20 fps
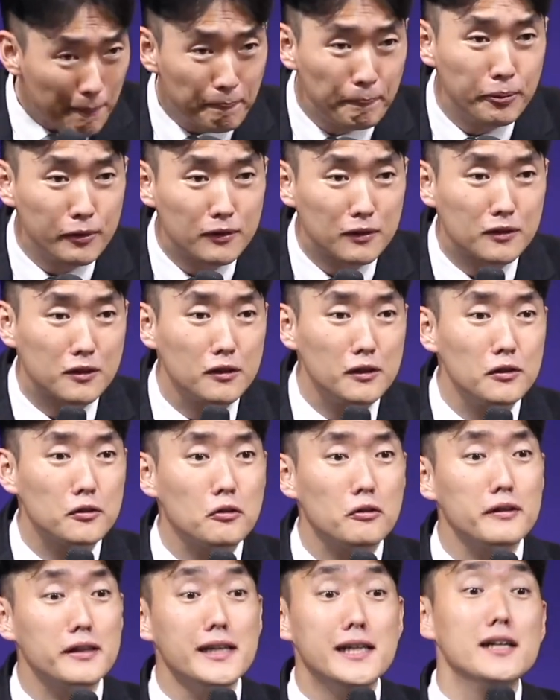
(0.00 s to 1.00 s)

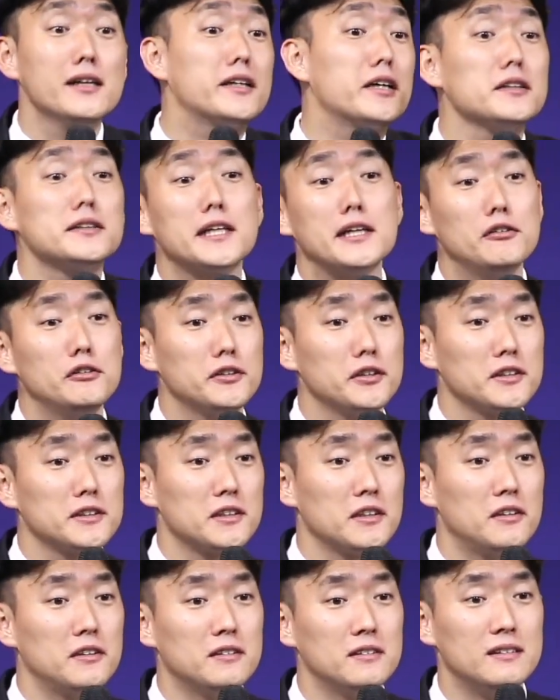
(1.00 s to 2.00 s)
붙들고 일으켜
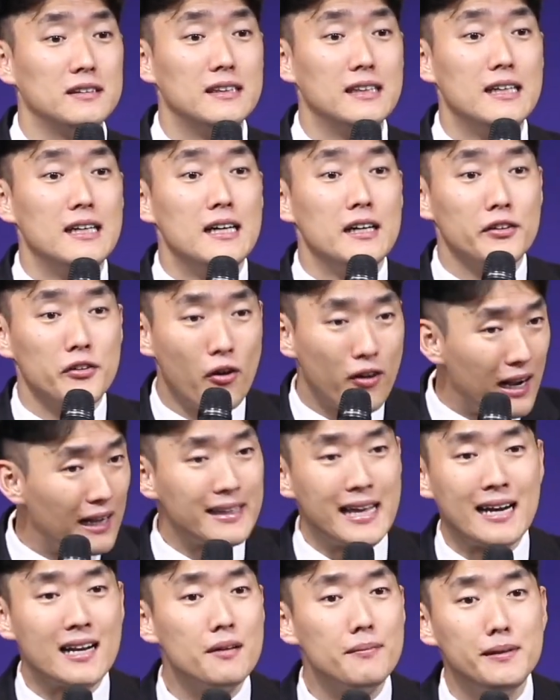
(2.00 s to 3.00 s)
세우셔서 너가
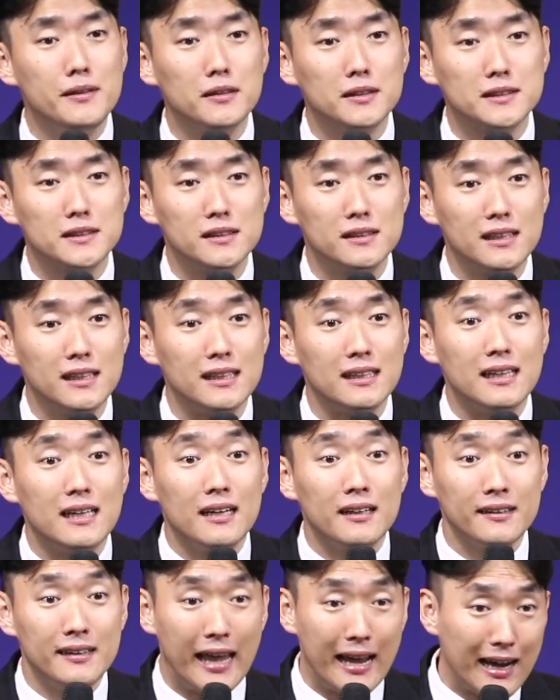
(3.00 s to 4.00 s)
나를 믿었으니
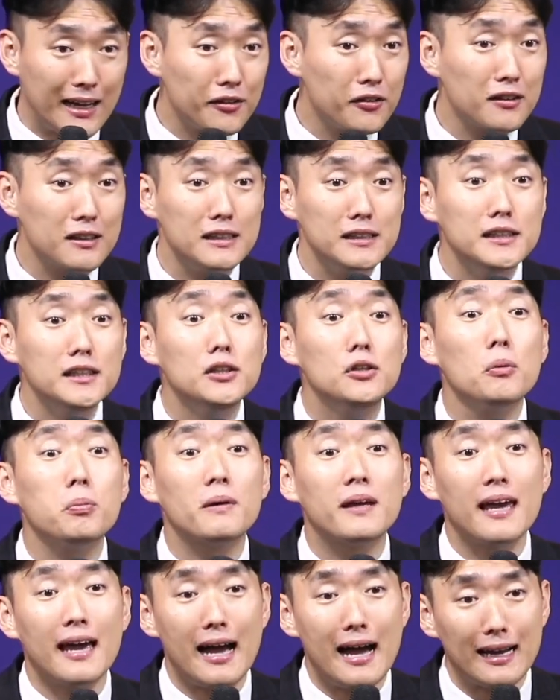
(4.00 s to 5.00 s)
내가 너를
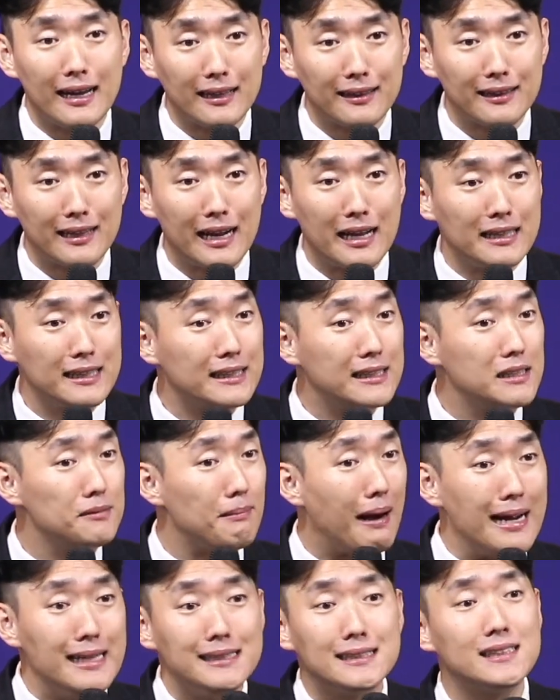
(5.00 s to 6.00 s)
의롭게 하겠다라는 그
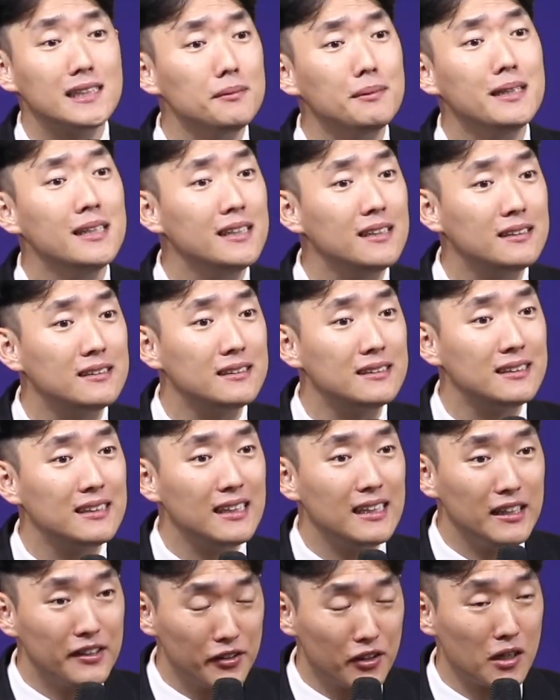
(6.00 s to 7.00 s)
말씀을
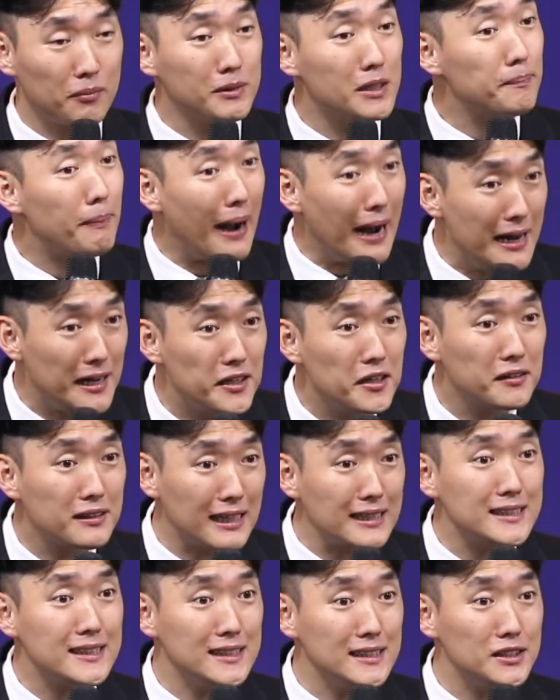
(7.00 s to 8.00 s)
여러분들
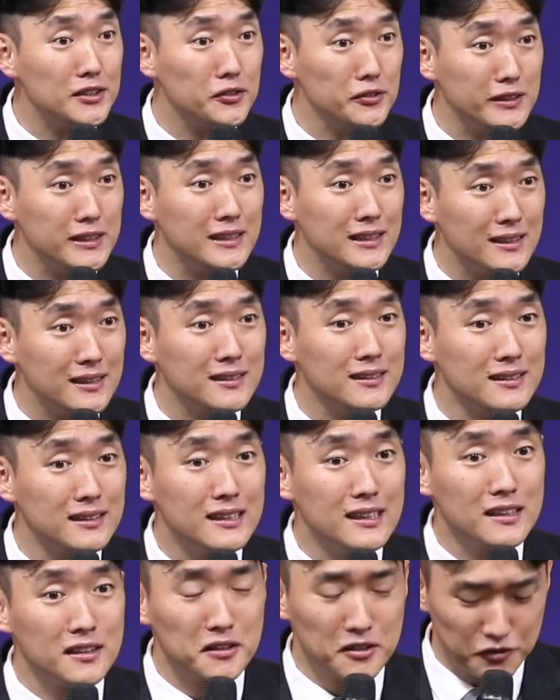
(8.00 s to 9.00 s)
발견하실 수 있는
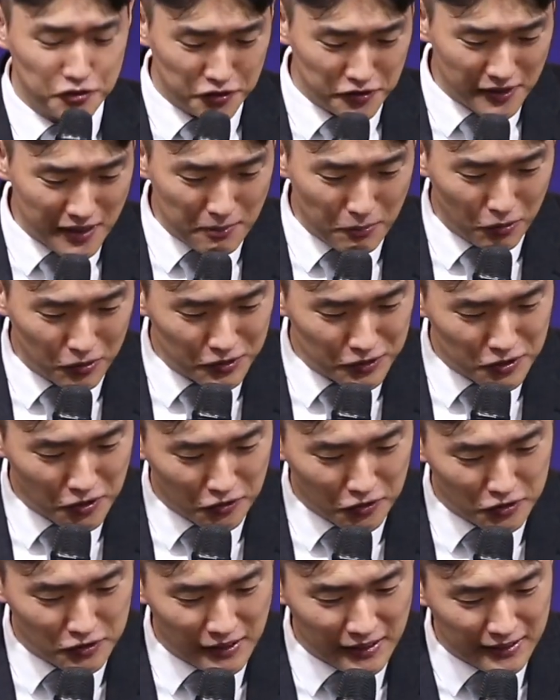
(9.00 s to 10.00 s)
그런 주양의 모든
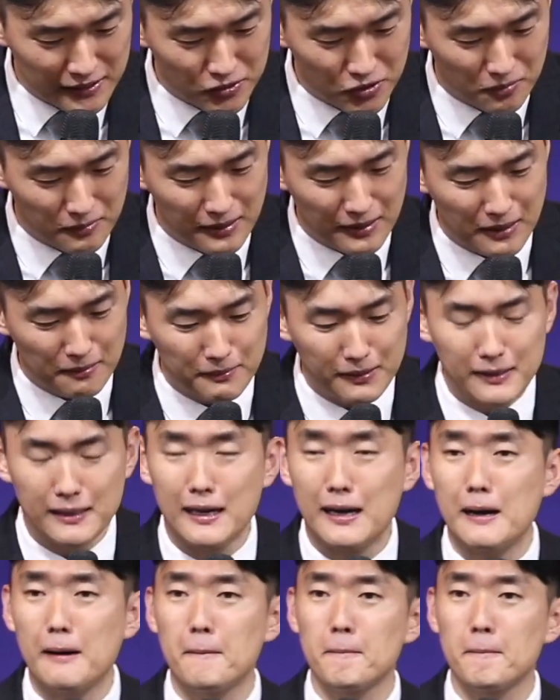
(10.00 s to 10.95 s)
성도들에게 소망합니다.